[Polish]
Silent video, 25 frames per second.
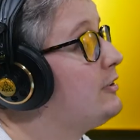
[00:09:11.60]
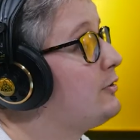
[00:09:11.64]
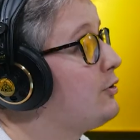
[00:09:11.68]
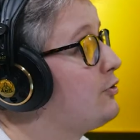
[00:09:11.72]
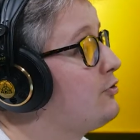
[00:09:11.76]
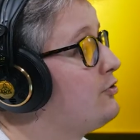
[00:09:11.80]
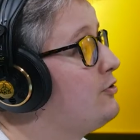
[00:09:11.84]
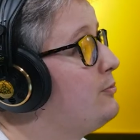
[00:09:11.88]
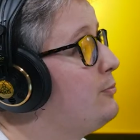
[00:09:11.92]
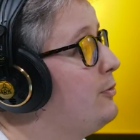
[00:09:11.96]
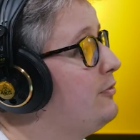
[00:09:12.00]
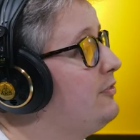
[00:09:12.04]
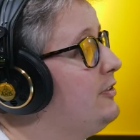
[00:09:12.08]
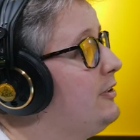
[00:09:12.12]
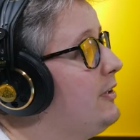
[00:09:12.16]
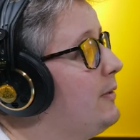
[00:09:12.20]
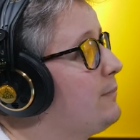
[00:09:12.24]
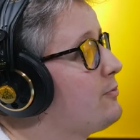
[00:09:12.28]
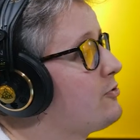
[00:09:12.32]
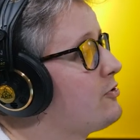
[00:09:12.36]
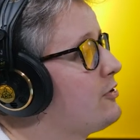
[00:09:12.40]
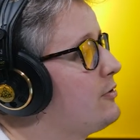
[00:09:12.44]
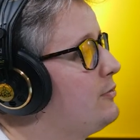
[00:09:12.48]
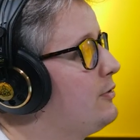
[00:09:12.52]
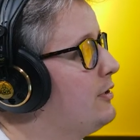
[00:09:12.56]
ktoś ci mówi na
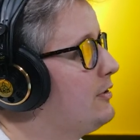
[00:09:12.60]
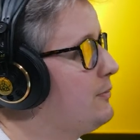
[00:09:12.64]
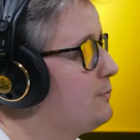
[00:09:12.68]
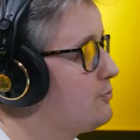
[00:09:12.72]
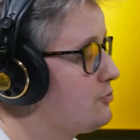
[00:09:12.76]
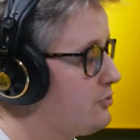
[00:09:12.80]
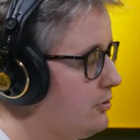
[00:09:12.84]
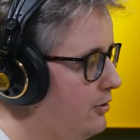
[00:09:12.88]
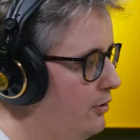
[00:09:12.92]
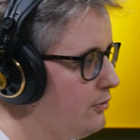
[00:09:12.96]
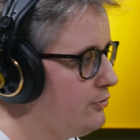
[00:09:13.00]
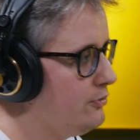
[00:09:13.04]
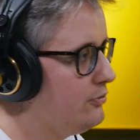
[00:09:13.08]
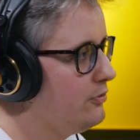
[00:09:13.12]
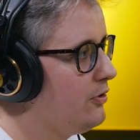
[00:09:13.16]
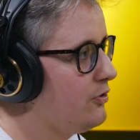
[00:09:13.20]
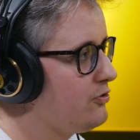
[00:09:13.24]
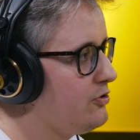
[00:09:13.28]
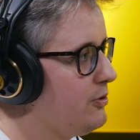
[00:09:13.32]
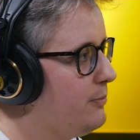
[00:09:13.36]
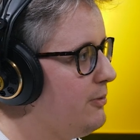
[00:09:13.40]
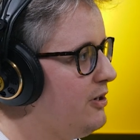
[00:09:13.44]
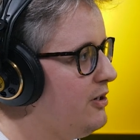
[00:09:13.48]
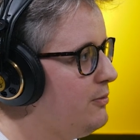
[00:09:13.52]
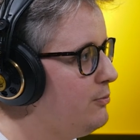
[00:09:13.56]
przykład, przychodzi do
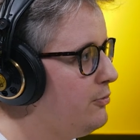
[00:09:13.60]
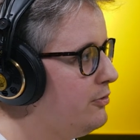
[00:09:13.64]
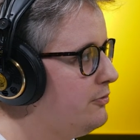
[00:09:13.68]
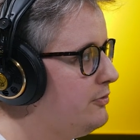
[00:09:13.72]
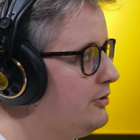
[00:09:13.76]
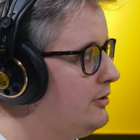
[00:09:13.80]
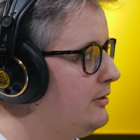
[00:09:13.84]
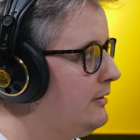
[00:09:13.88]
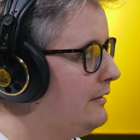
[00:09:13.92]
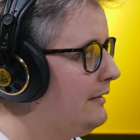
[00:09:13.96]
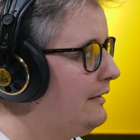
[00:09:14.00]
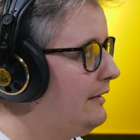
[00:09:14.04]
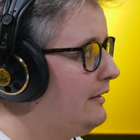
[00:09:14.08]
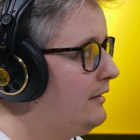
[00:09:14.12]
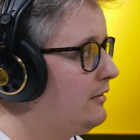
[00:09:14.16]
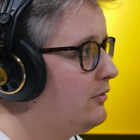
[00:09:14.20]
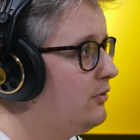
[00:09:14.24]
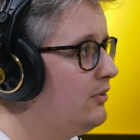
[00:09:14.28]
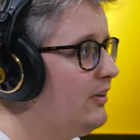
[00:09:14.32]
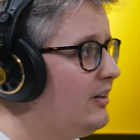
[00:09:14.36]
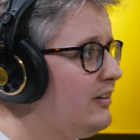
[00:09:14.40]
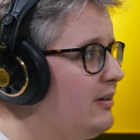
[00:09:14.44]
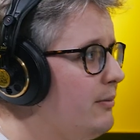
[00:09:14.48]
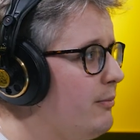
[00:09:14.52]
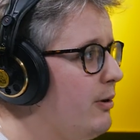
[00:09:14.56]
ciebie i mówi,
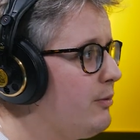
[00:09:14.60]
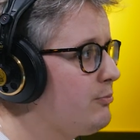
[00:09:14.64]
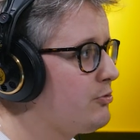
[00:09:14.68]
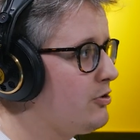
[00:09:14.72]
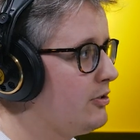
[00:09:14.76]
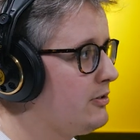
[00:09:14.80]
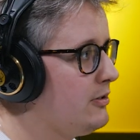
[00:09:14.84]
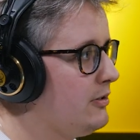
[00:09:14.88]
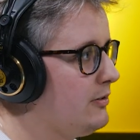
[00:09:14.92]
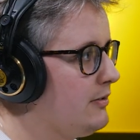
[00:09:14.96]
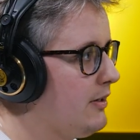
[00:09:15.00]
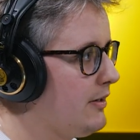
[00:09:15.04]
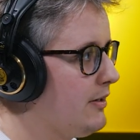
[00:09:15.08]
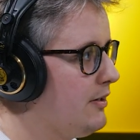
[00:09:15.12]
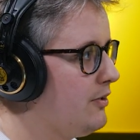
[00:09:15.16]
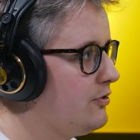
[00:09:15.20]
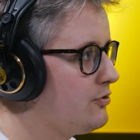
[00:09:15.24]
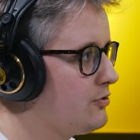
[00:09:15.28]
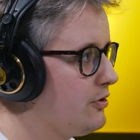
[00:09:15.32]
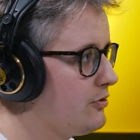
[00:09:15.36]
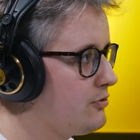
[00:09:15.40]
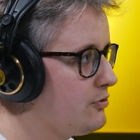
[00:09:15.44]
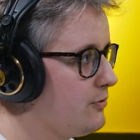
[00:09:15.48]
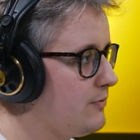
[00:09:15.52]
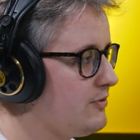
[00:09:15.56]
no ja nie mam żadnej takiej
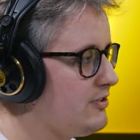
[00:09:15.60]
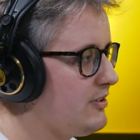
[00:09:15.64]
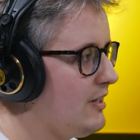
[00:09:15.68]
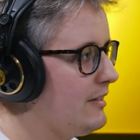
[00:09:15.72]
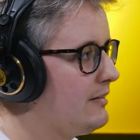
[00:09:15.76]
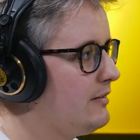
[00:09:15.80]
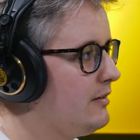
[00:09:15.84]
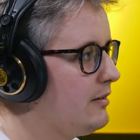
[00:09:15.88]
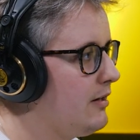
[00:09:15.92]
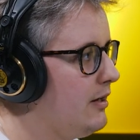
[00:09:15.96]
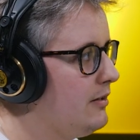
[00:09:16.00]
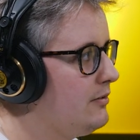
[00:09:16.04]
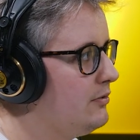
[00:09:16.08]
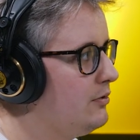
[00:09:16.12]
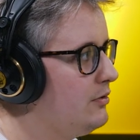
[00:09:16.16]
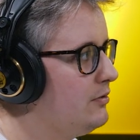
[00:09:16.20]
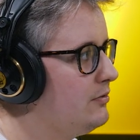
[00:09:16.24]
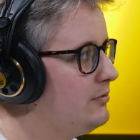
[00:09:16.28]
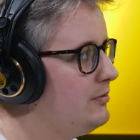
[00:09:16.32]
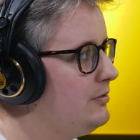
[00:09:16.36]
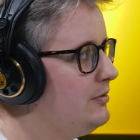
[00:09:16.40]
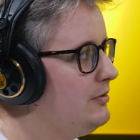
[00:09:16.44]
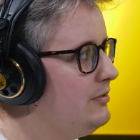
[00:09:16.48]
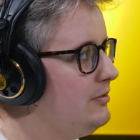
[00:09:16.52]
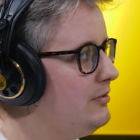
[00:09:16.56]
rzeczy, wstaję rano
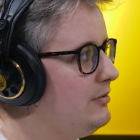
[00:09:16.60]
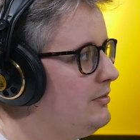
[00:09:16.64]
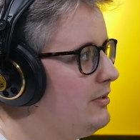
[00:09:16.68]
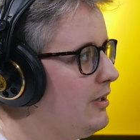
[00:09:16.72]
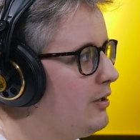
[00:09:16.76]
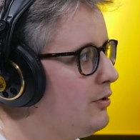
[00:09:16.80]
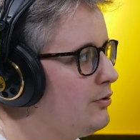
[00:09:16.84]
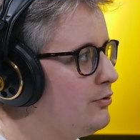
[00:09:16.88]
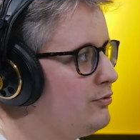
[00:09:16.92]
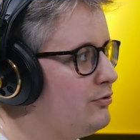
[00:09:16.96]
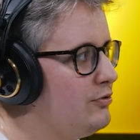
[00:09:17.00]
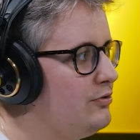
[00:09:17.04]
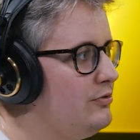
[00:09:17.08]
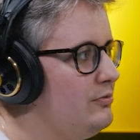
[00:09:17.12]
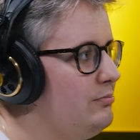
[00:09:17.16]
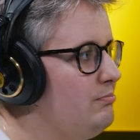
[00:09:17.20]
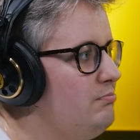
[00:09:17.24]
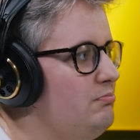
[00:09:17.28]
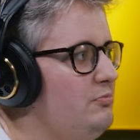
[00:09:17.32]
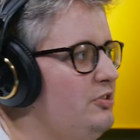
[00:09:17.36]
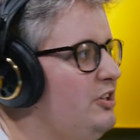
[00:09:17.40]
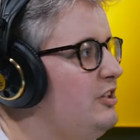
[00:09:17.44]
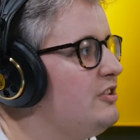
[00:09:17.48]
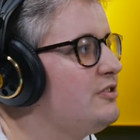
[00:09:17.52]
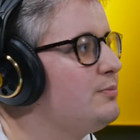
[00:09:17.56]
i jakoś
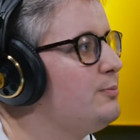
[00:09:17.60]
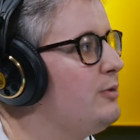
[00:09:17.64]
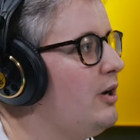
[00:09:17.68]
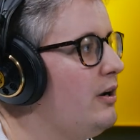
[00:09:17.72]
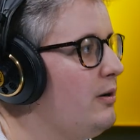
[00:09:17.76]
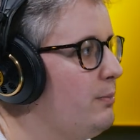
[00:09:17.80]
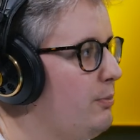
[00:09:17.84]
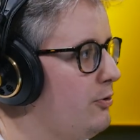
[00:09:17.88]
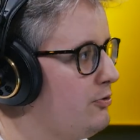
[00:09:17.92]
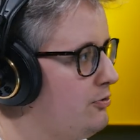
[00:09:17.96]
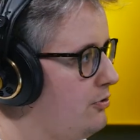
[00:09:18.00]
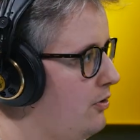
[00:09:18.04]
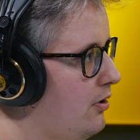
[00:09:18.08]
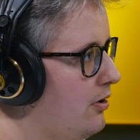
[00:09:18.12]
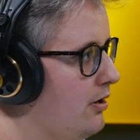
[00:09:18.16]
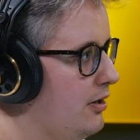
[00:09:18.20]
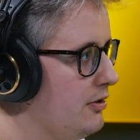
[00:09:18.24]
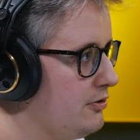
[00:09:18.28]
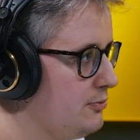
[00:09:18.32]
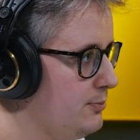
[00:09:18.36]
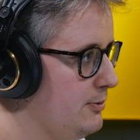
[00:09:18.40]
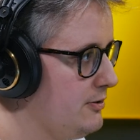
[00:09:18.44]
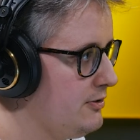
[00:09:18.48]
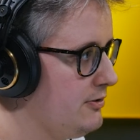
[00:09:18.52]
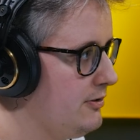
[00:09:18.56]
nic mnie nie pociąga
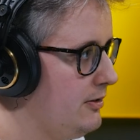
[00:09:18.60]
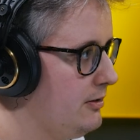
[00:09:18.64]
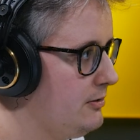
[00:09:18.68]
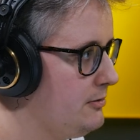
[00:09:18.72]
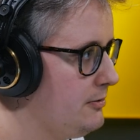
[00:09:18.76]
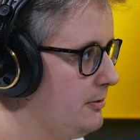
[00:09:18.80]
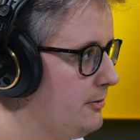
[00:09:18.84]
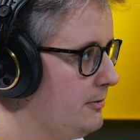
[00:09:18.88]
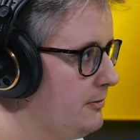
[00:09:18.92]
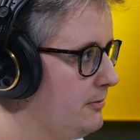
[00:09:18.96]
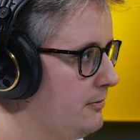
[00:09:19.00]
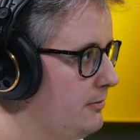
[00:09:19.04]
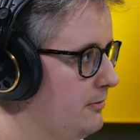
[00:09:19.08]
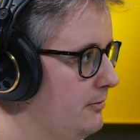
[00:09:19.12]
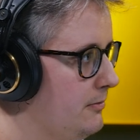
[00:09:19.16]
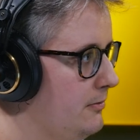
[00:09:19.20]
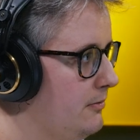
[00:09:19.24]
specjalnie. Bardzo często